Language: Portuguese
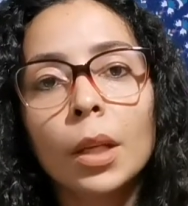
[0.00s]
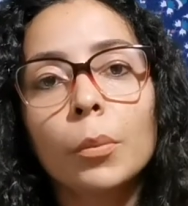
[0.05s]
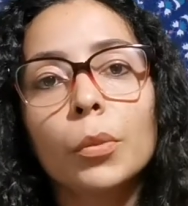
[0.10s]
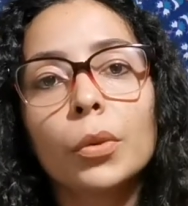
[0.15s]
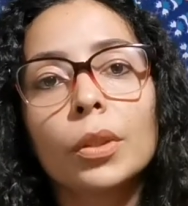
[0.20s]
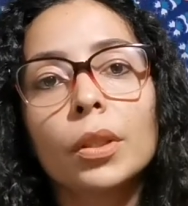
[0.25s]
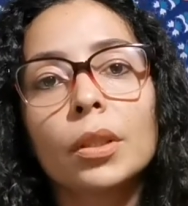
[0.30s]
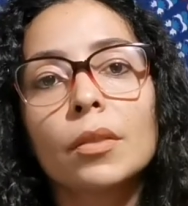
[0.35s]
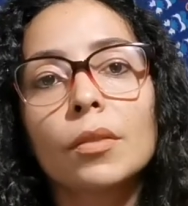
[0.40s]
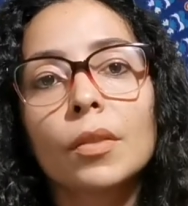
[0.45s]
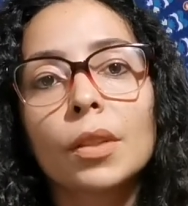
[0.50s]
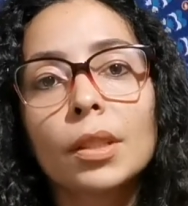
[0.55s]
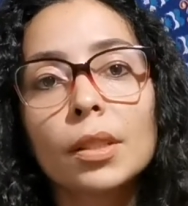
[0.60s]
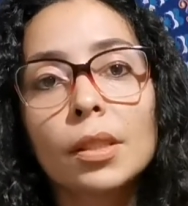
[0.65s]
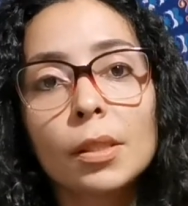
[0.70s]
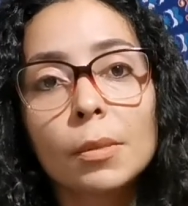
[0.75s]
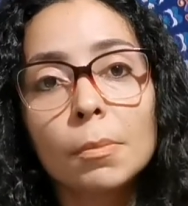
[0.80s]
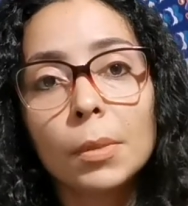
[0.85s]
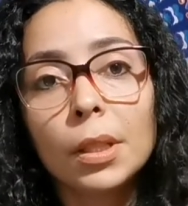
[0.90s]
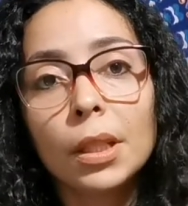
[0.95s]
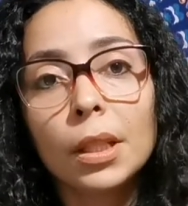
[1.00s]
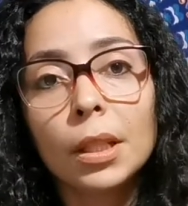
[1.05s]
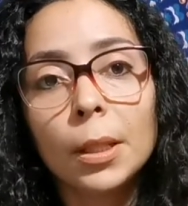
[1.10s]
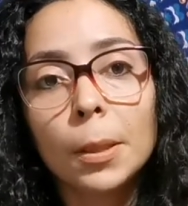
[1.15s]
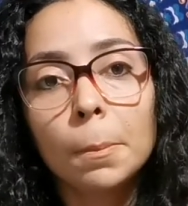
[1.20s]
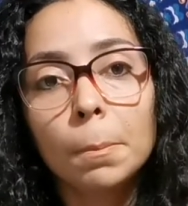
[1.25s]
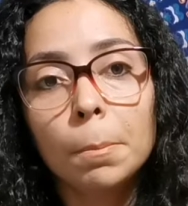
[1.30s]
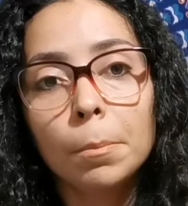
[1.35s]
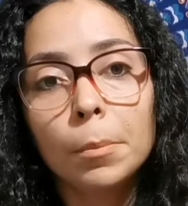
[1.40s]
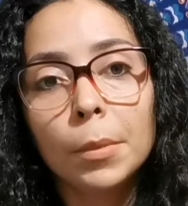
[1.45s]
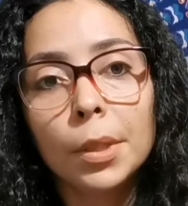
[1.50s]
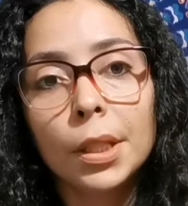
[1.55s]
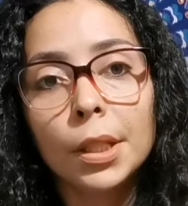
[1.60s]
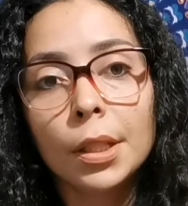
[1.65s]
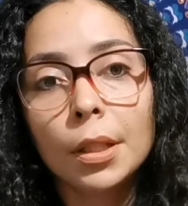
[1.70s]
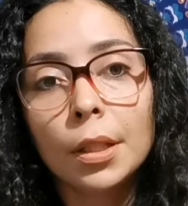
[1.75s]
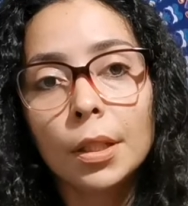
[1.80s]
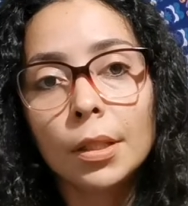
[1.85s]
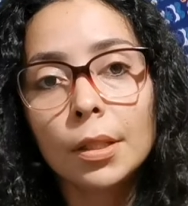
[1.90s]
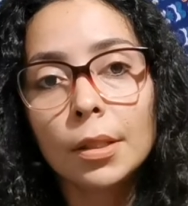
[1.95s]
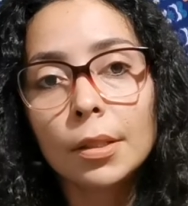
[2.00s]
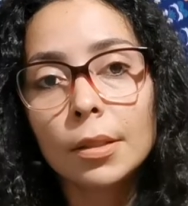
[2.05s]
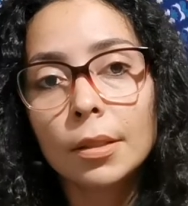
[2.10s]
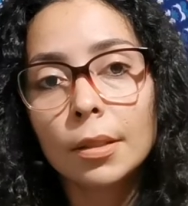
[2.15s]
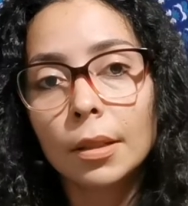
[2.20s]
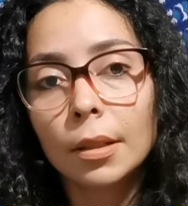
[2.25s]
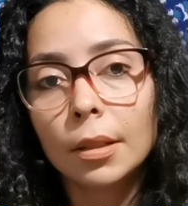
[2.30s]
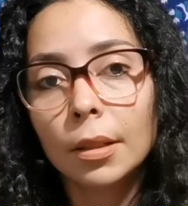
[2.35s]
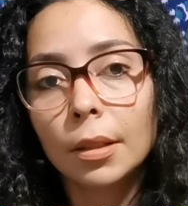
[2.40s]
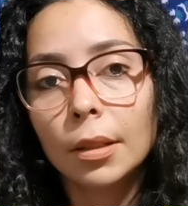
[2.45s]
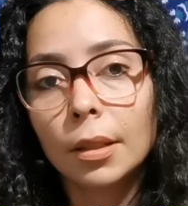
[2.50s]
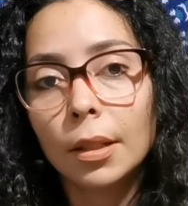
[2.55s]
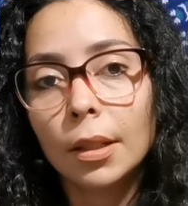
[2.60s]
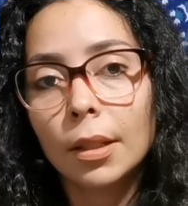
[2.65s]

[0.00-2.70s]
E muitas vezes minimiza